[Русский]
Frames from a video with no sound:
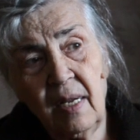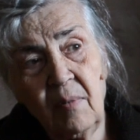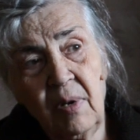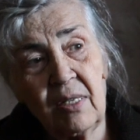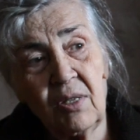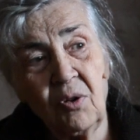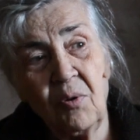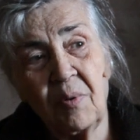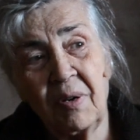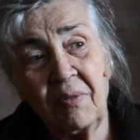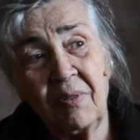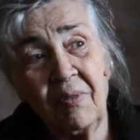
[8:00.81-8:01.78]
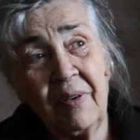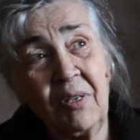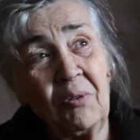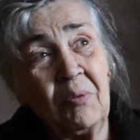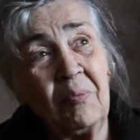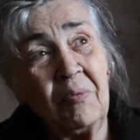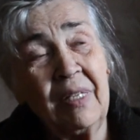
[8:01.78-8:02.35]
а мы с Томкой
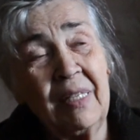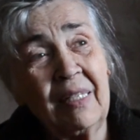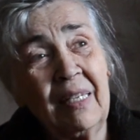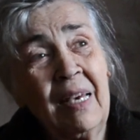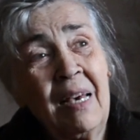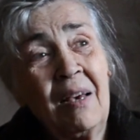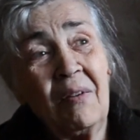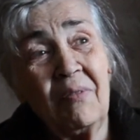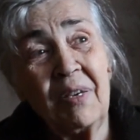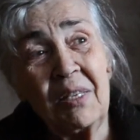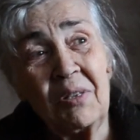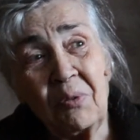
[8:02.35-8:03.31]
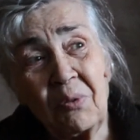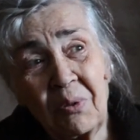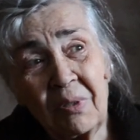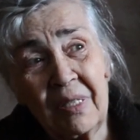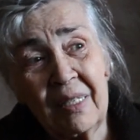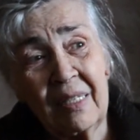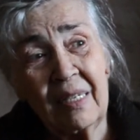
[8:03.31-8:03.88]
вдвоем в эти, в эти
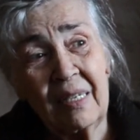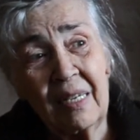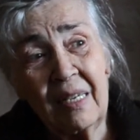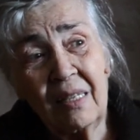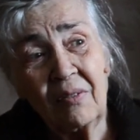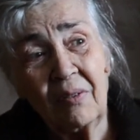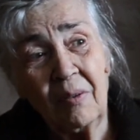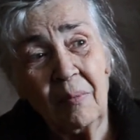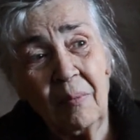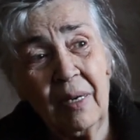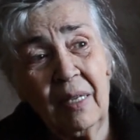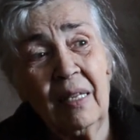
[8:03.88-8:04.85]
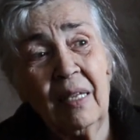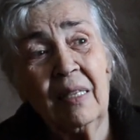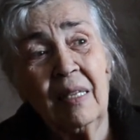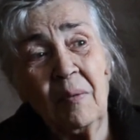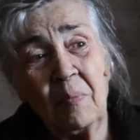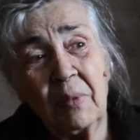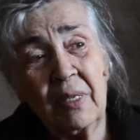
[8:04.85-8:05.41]
окна заглядываем. Она
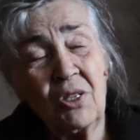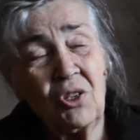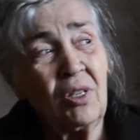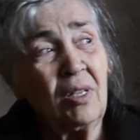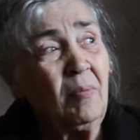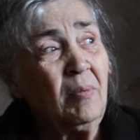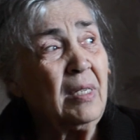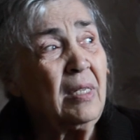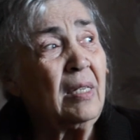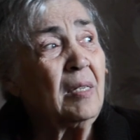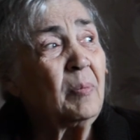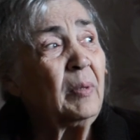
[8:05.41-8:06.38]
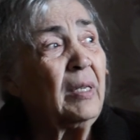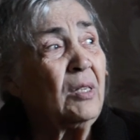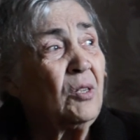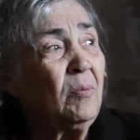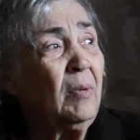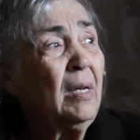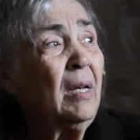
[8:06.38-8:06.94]
там плачет, а мы здесь
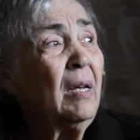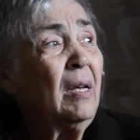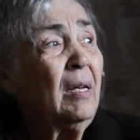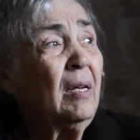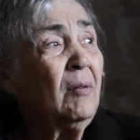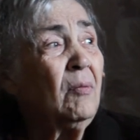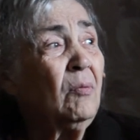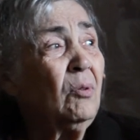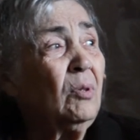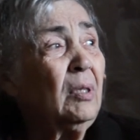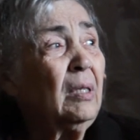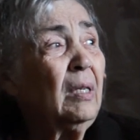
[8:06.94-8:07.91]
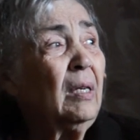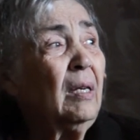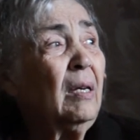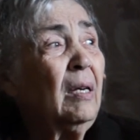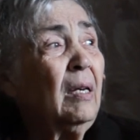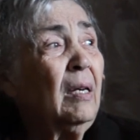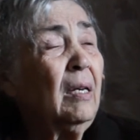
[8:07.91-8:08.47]
плачем. Вот.
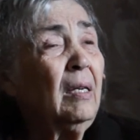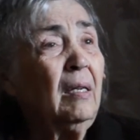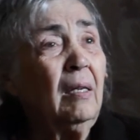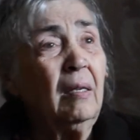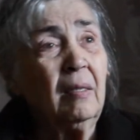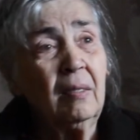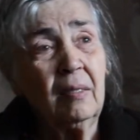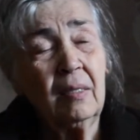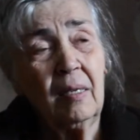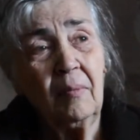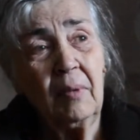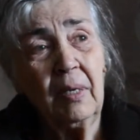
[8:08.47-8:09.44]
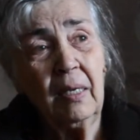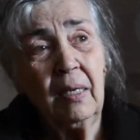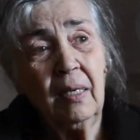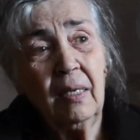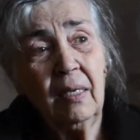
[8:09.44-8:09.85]
И это самое.